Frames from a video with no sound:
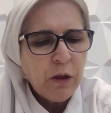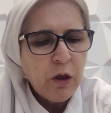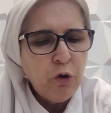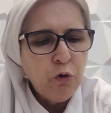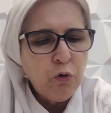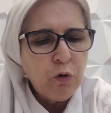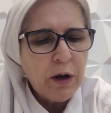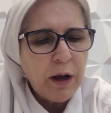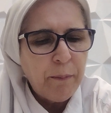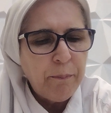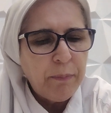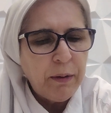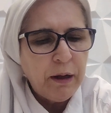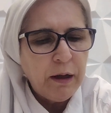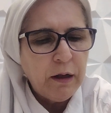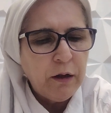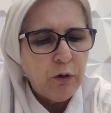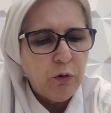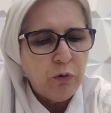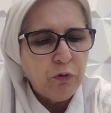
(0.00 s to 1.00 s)
e o
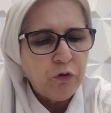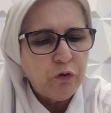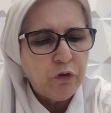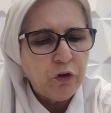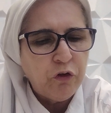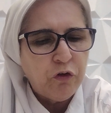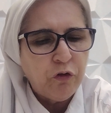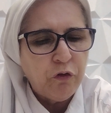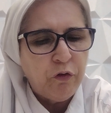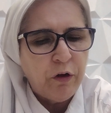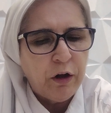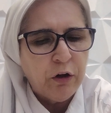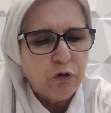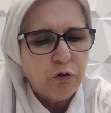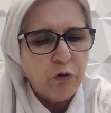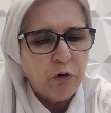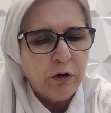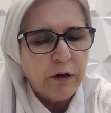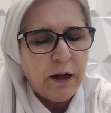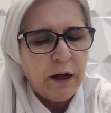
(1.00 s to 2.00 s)
cabelo se tiver
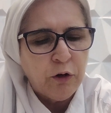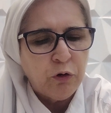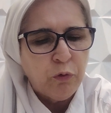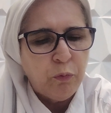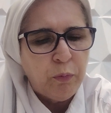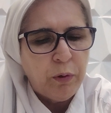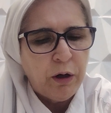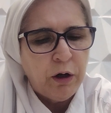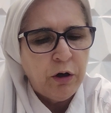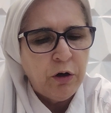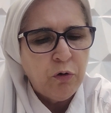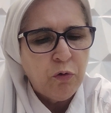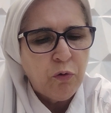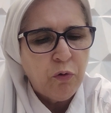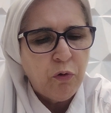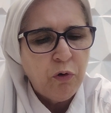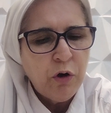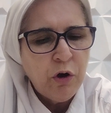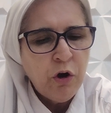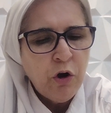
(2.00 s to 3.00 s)
tornado
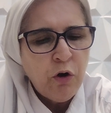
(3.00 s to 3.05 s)
branco,